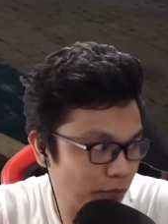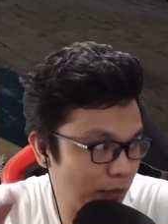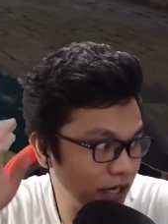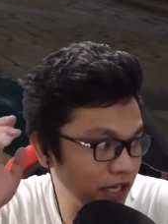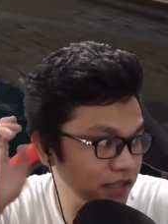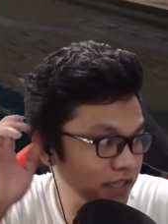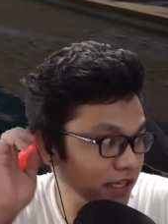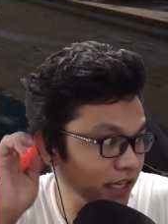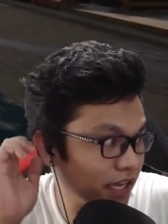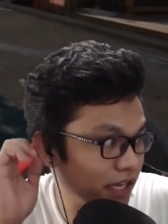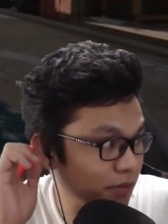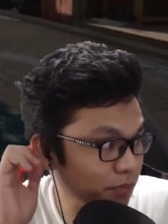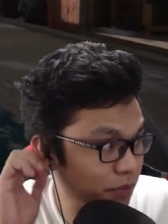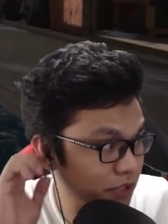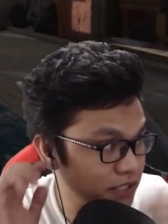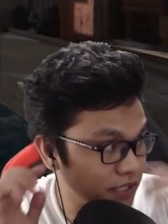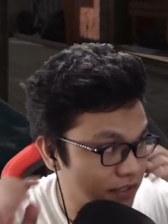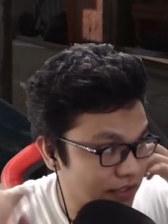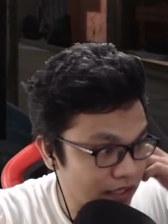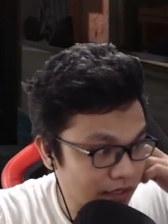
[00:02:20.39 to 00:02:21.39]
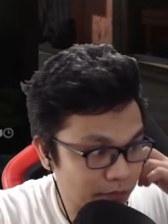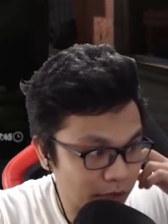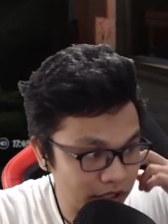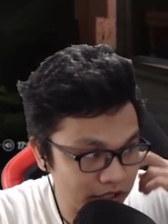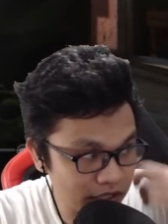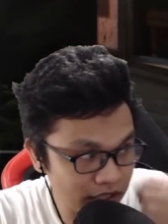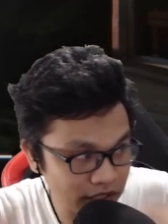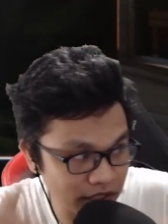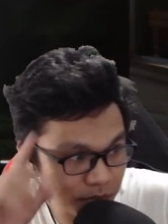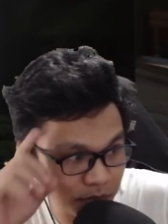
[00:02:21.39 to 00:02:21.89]
palit tag air freshener para
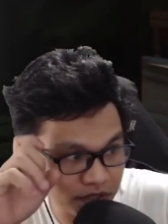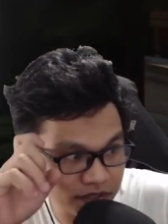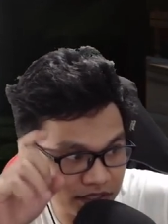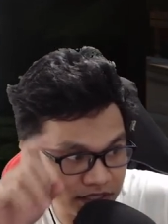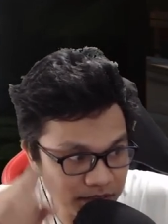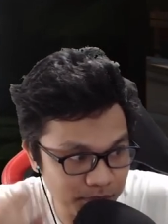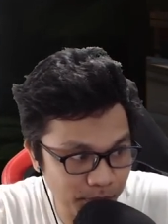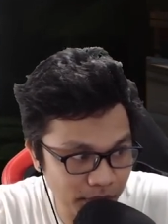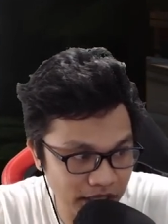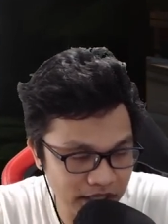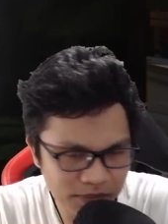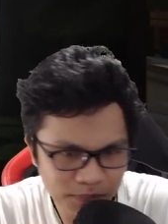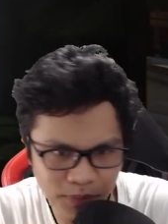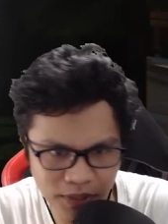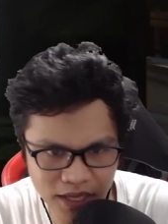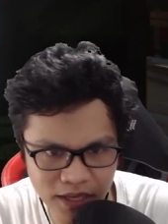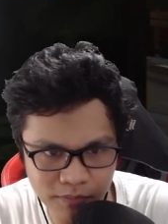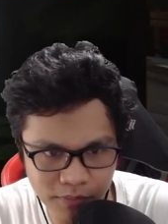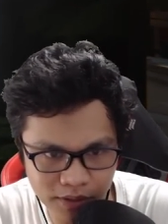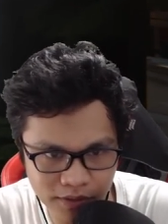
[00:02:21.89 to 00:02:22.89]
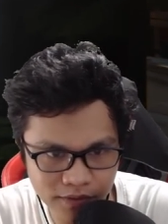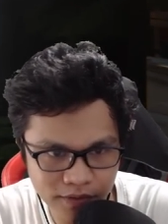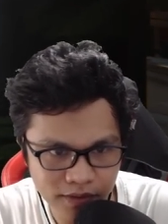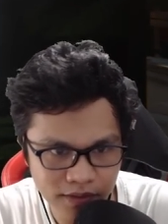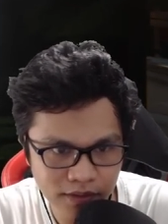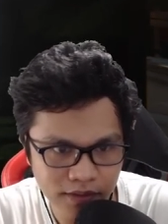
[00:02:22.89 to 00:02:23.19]
di na ta magsig spray spray ba.